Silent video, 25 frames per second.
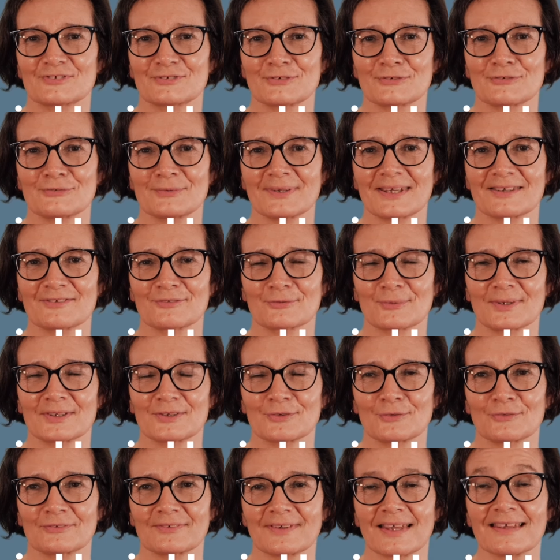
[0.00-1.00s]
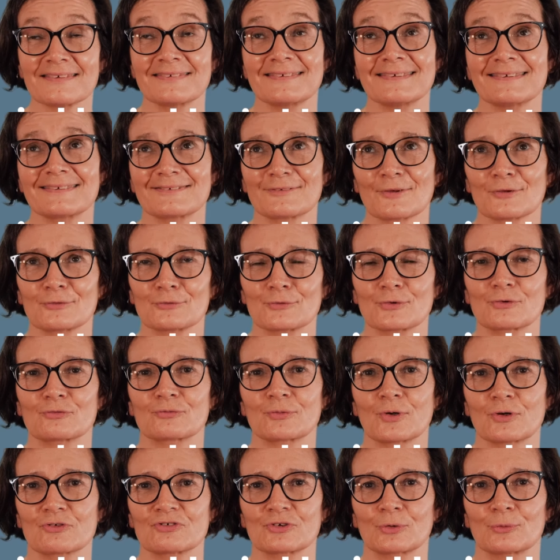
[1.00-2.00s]
je suis aide-soignante, assistante de
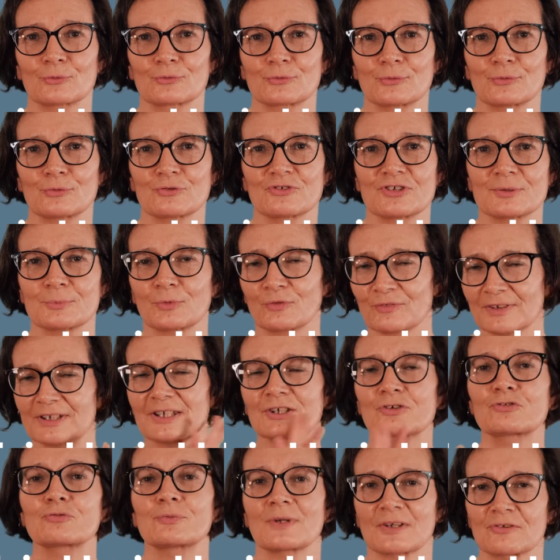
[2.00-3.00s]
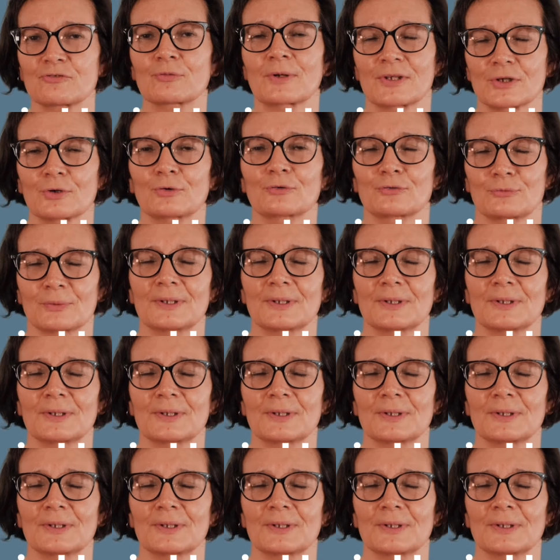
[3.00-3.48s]
soins en gérontologie, mais on va dire je suis aide-soignante,